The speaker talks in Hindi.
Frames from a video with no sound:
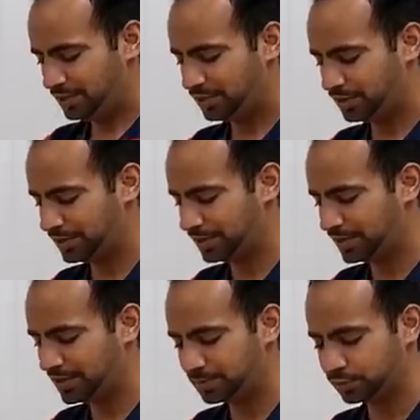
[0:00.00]
और
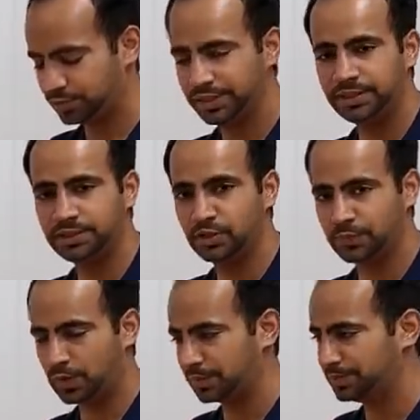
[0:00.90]
अगर आपको थोड़ी यू नो
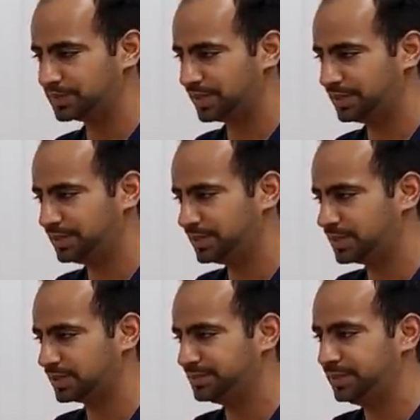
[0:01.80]
प्रॉब्लम्स आ रही हैं ये
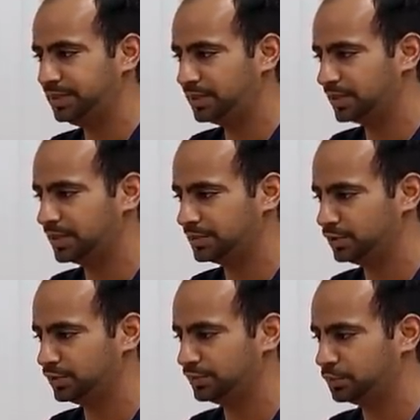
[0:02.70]
करने में अगर यू you नो know,